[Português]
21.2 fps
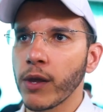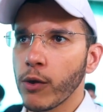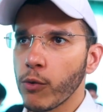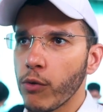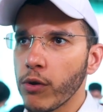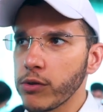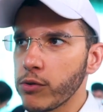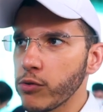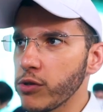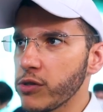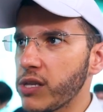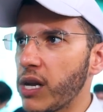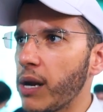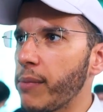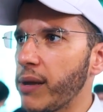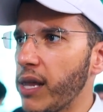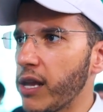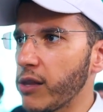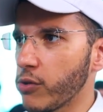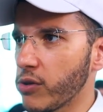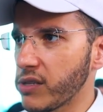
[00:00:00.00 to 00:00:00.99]
quanto os
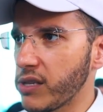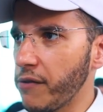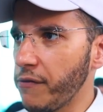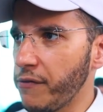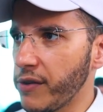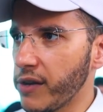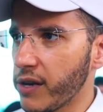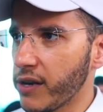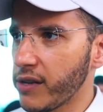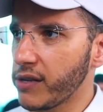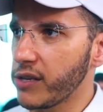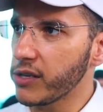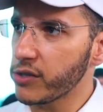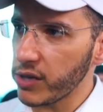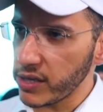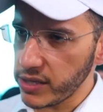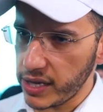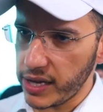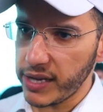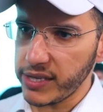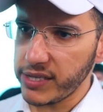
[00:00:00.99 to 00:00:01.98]
trabalhadores da feira. E isso é
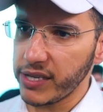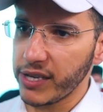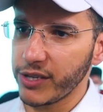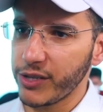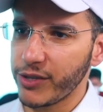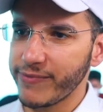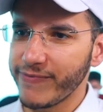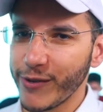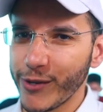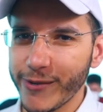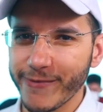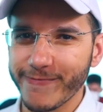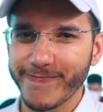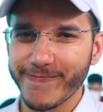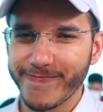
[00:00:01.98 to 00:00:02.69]
interessante, viu?